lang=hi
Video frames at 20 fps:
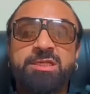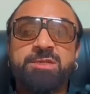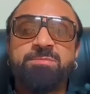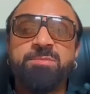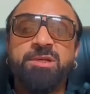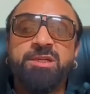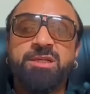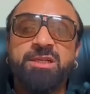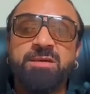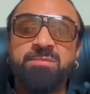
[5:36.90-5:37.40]
इस
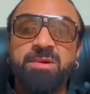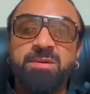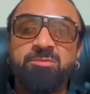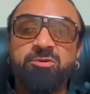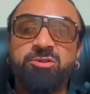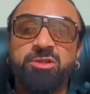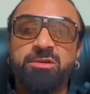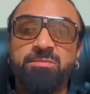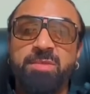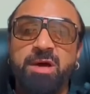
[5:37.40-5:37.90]
मिट्टी में
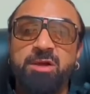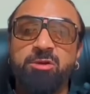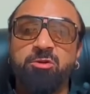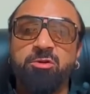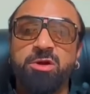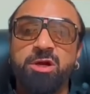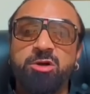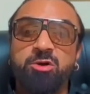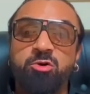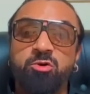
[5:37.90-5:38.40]

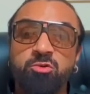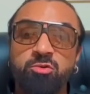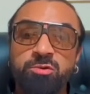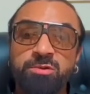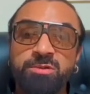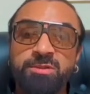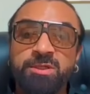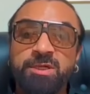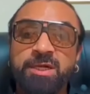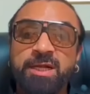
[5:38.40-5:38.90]
मुसलमानों का
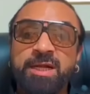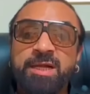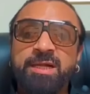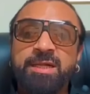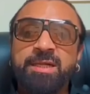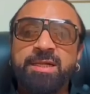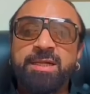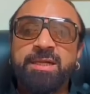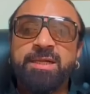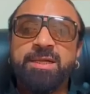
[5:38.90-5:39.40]
खून
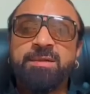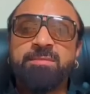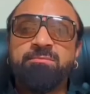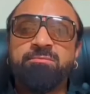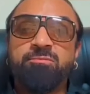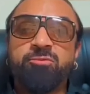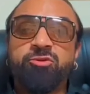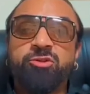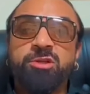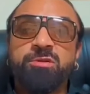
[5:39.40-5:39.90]

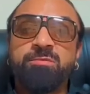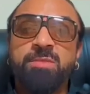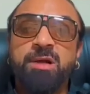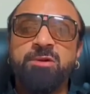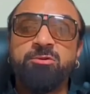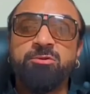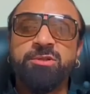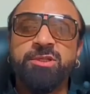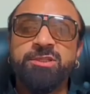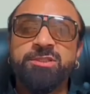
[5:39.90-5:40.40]

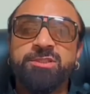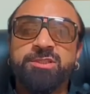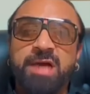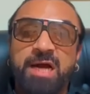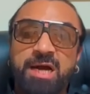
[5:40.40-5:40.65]
मुसलमानों की